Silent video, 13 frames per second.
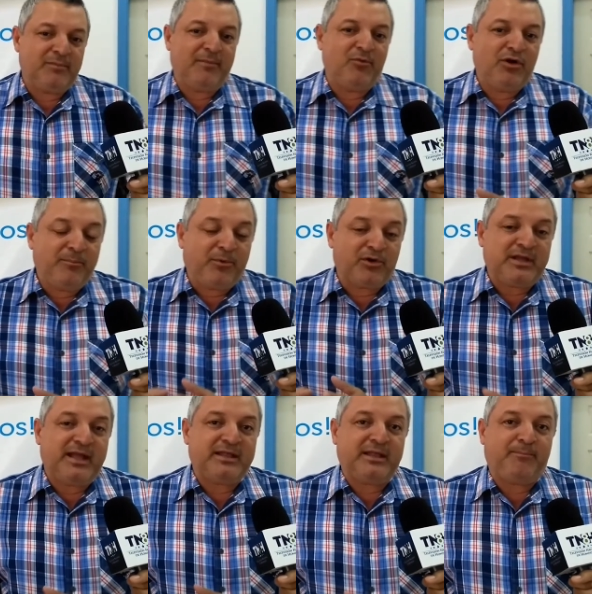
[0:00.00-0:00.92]
tema muy
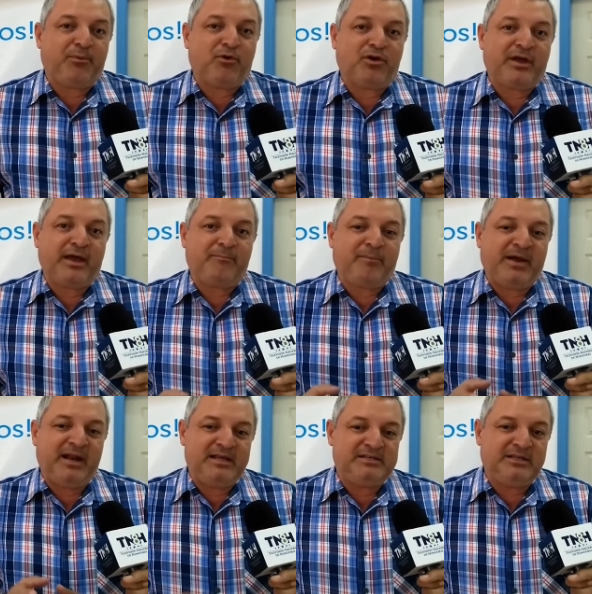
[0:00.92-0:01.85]
importante porque
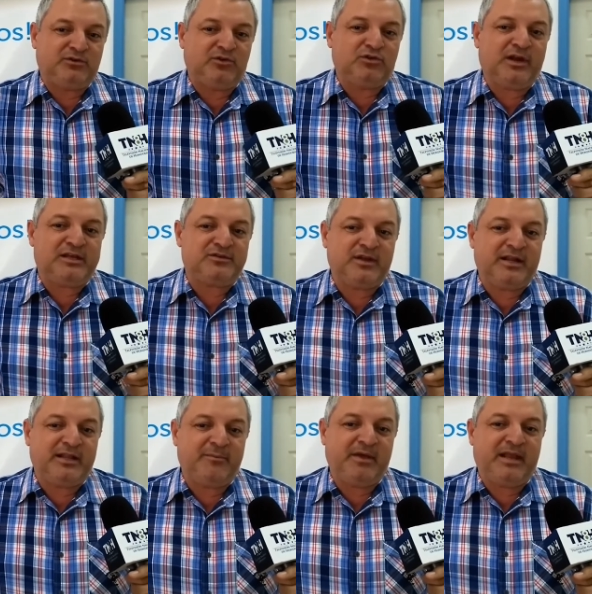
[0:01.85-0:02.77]
para el Instituto
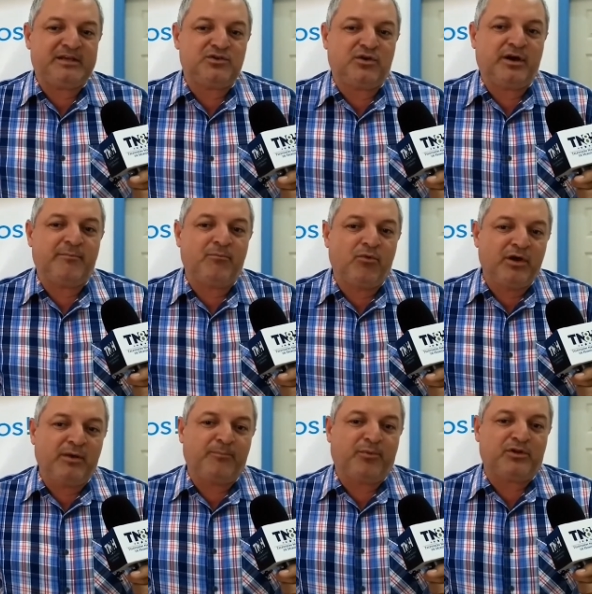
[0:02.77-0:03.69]
Nacional de Migración es
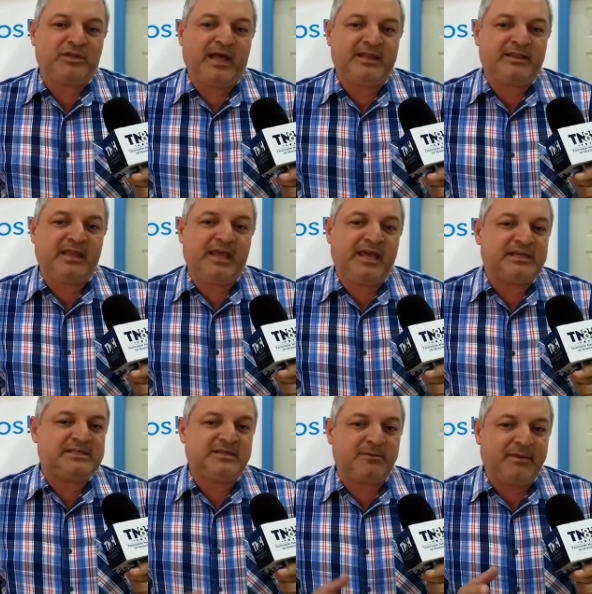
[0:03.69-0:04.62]
muy importante y
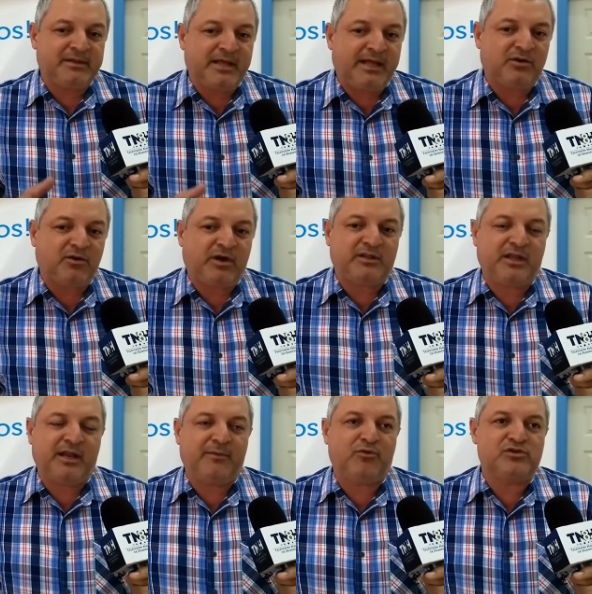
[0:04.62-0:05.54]
ese es el mandato que
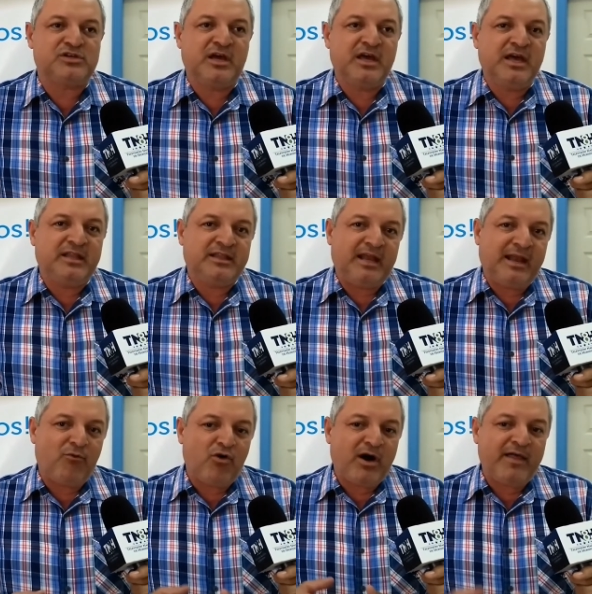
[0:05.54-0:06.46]
tenemos de
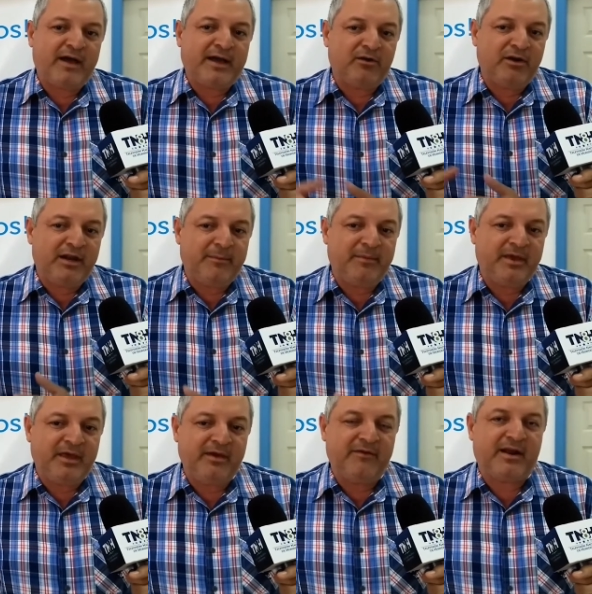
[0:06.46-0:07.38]
la abogada Carolina
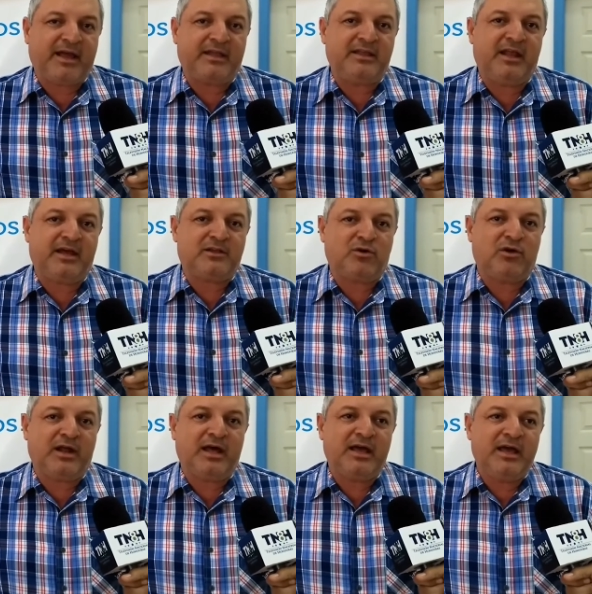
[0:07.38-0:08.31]
Mengíbar, que es
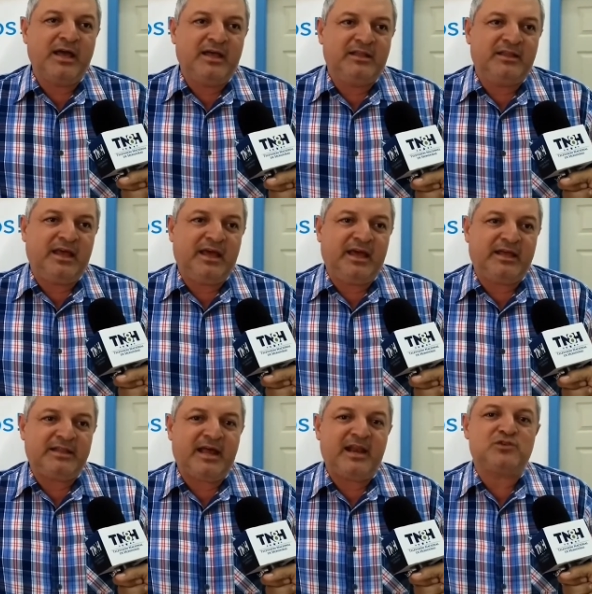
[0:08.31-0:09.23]
directora,
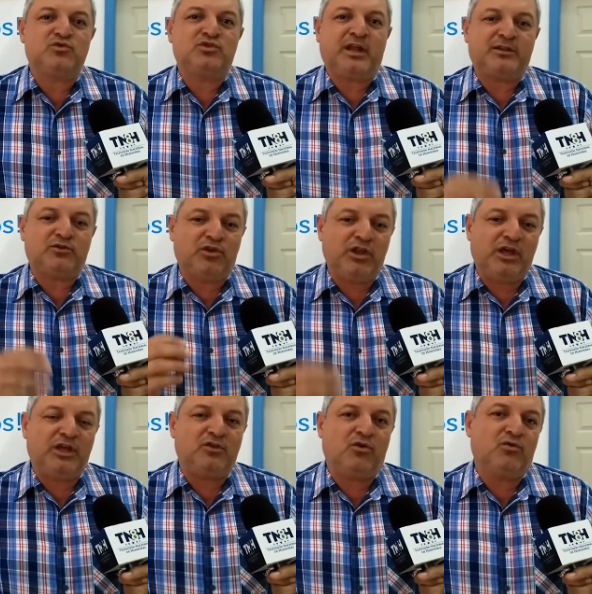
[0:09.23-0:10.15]
de darles un trato
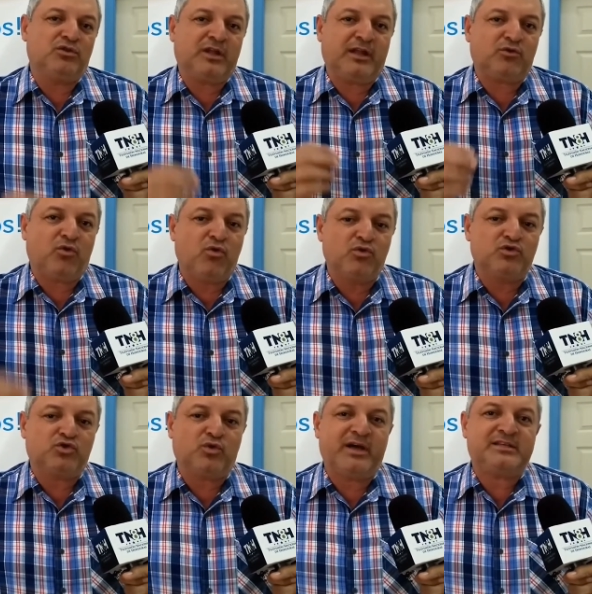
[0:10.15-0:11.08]
digno, un trato
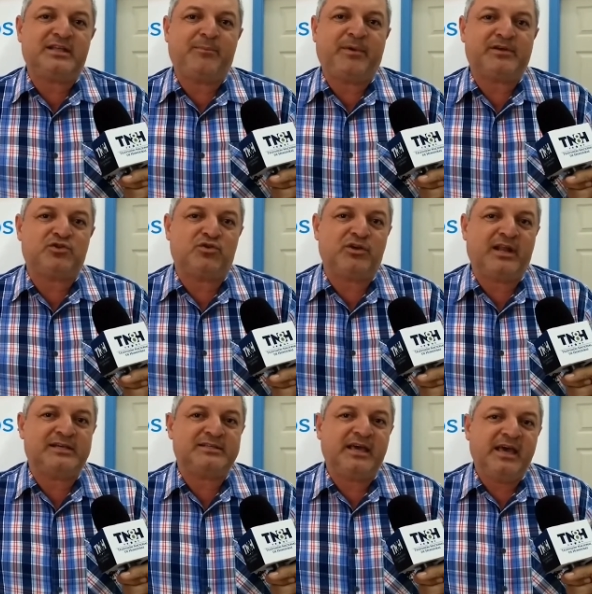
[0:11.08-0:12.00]
justo a estas
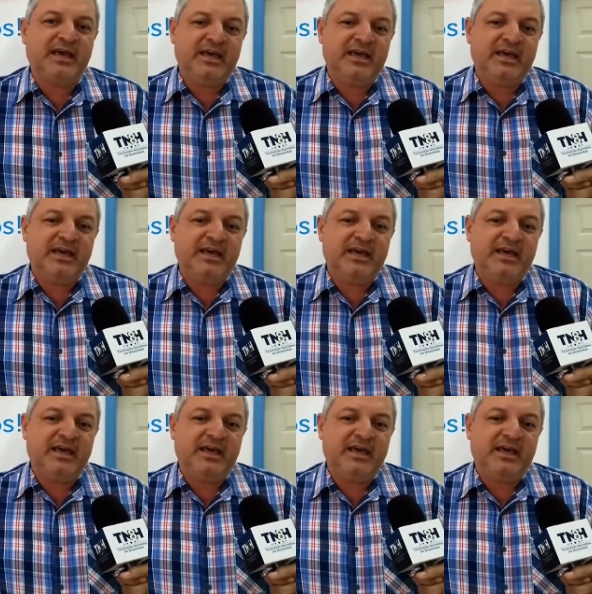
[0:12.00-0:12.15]
personas